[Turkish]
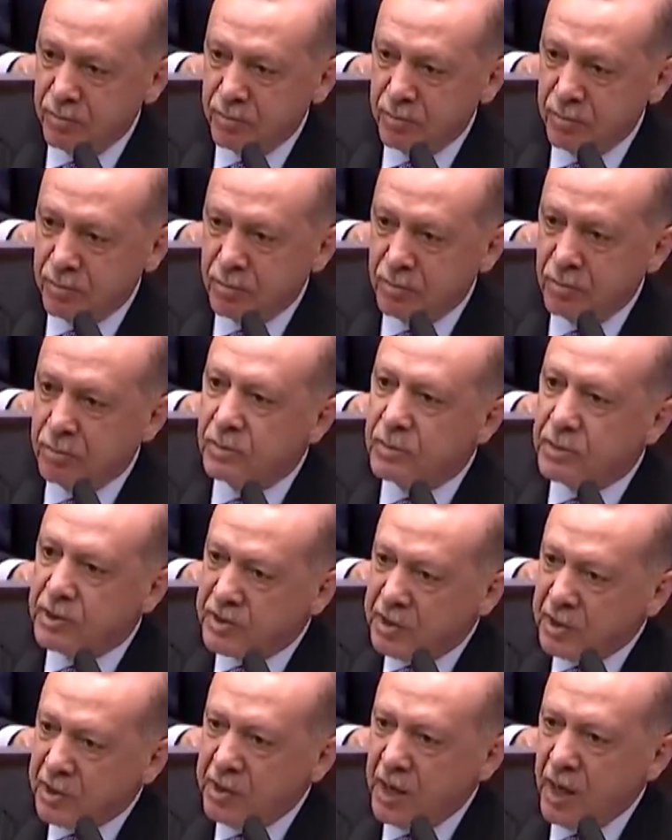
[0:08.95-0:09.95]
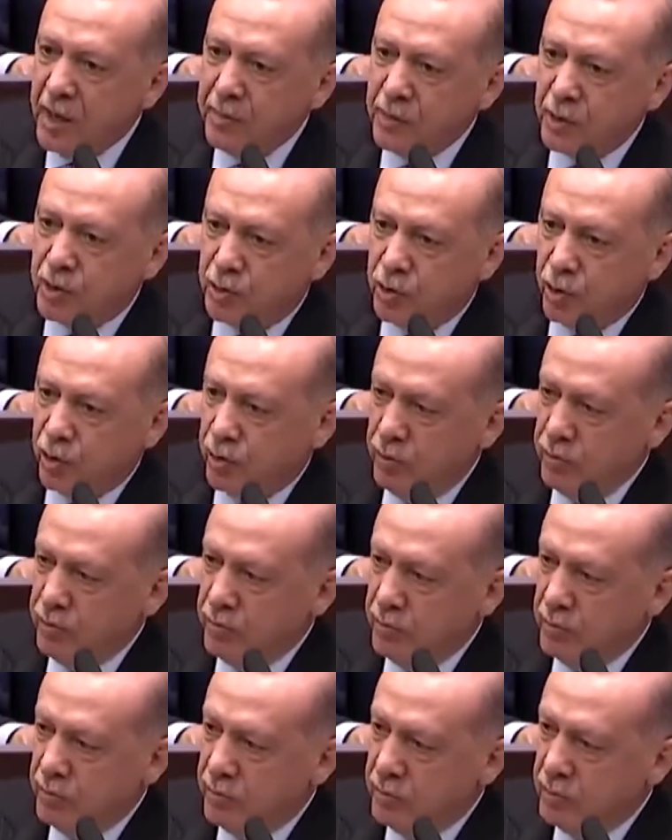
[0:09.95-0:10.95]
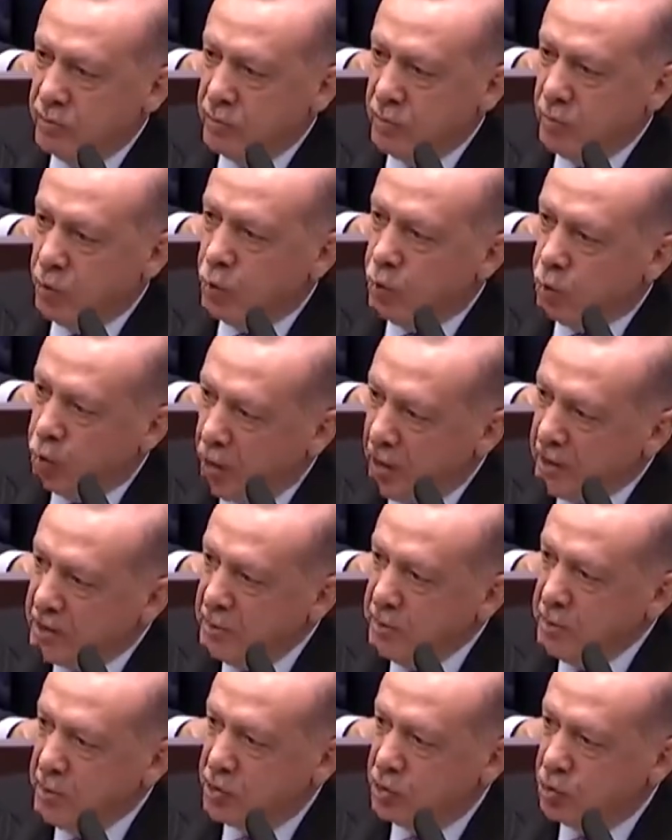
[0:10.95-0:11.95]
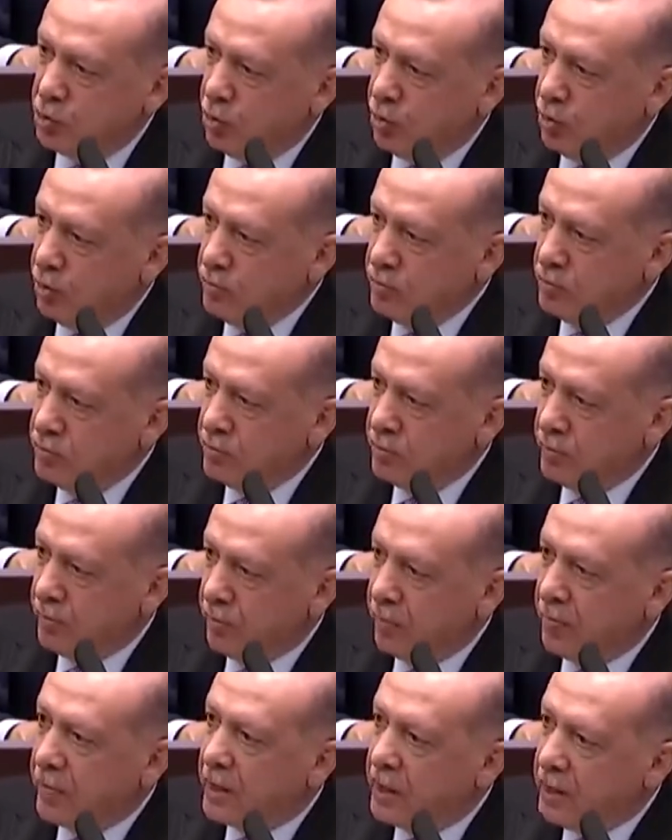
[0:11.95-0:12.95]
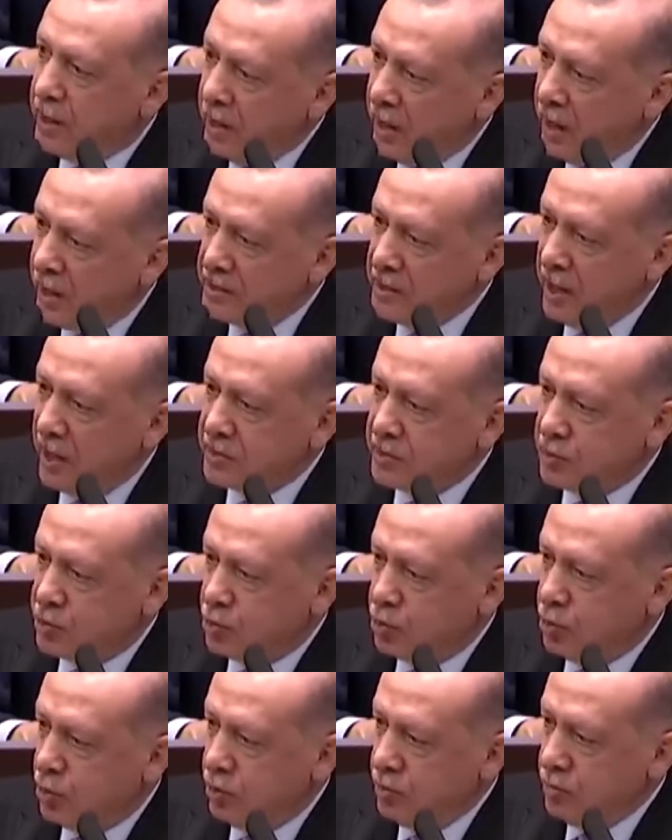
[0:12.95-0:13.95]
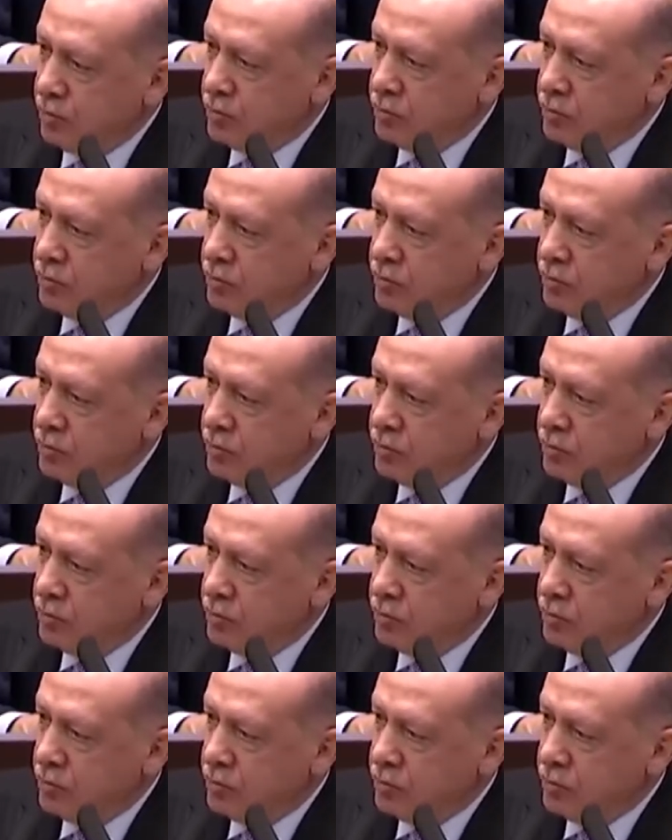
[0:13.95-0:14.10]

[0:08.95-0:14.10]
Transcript: İktidar artan hayat pahalılığı karşısında 3 kuruşun dövize çeviren vatandaşı ahlaksızlıkla itham ederken,